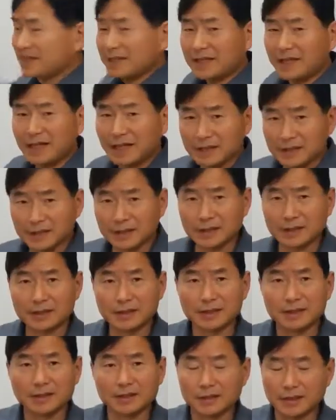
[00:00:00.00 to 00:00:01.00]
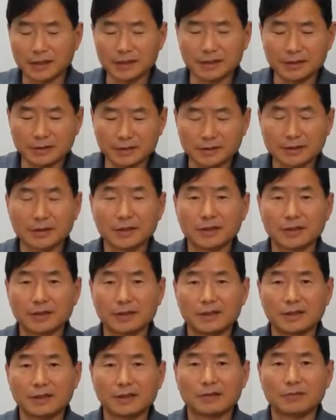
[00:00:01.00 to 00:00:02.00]
대인 대인은
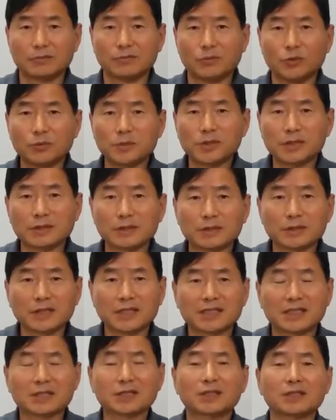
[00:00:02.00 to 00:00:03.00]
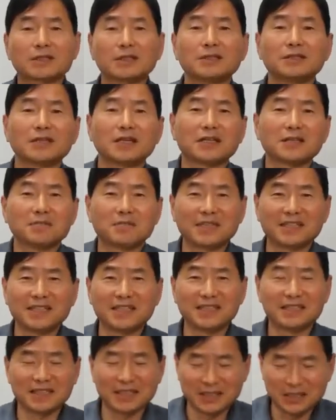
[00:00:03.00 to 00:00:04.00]
몸이 크거나 키가 큰 사람만
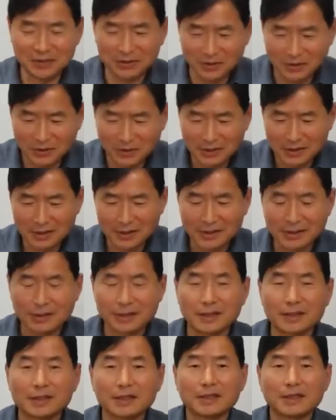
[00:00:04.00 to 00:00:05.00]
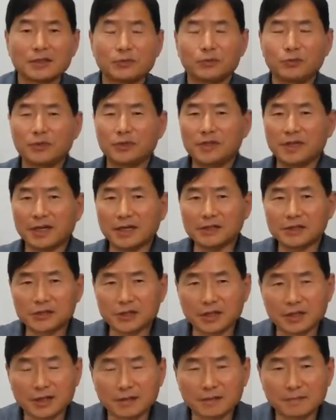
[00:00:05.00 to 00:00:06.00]
대인이 아니고 위대한
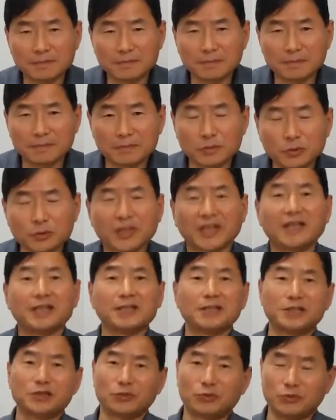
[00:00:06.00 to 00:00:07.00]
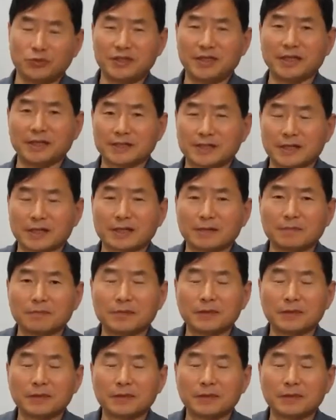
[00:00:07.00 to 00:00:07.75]
사람도 대인이죠 위대한 사람